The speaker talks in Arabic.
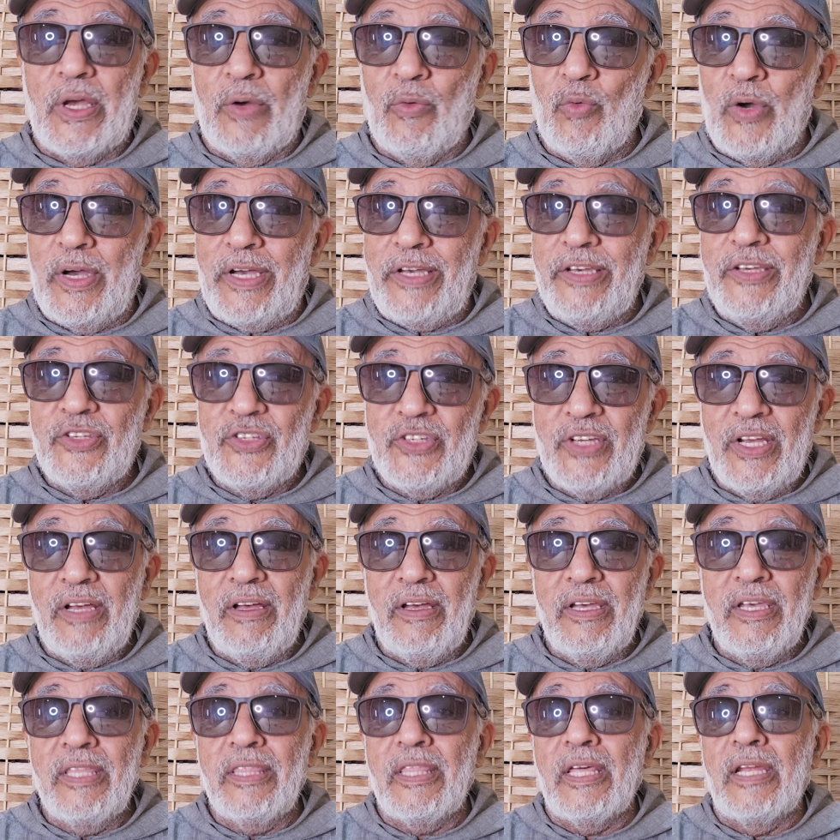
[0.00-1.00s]
وعيسى
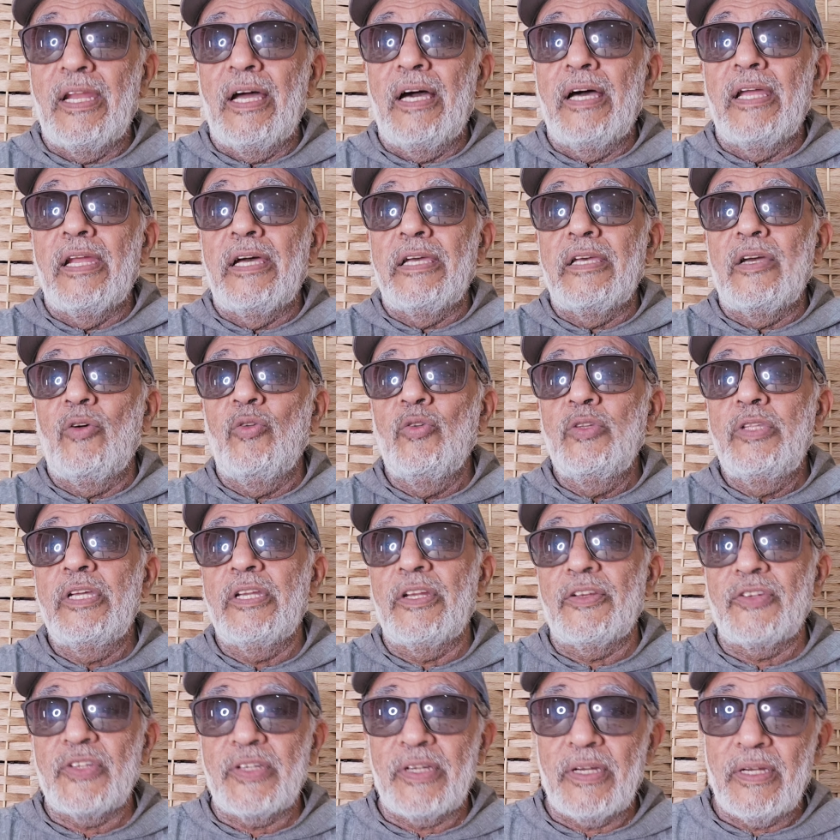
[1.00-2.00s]
إذا أنا يهودي
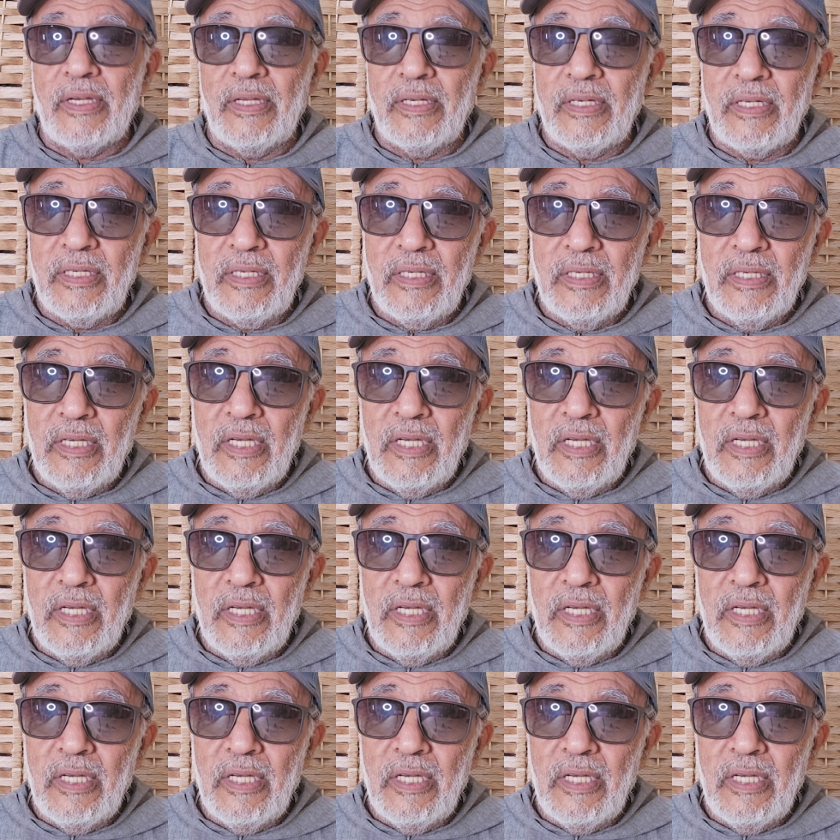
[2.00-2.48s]
نصراني